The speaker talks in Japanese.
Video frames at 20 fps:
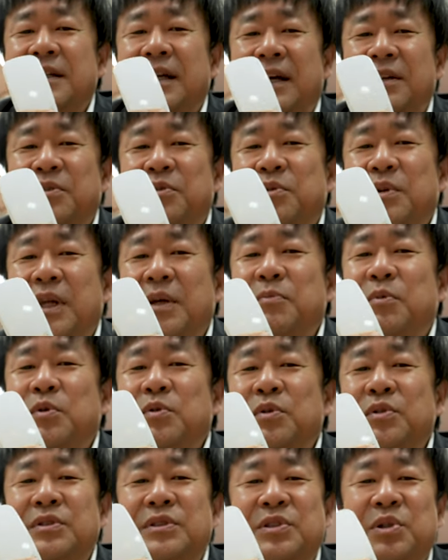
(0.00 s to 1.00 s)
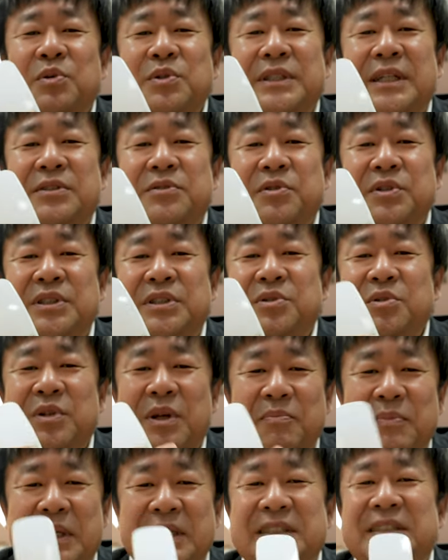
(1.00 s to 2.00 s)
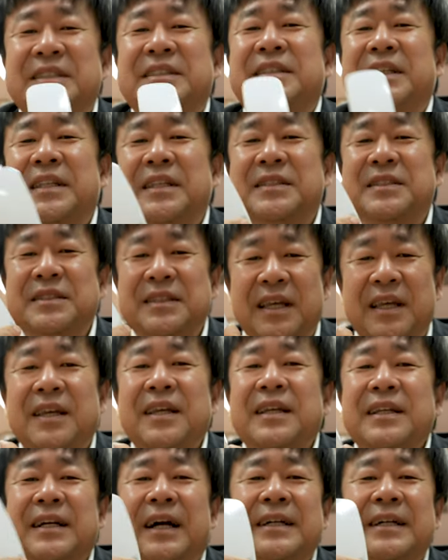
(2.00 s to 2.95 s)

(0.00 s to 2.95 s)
あの冷房の強弱を一生懸命いじってですね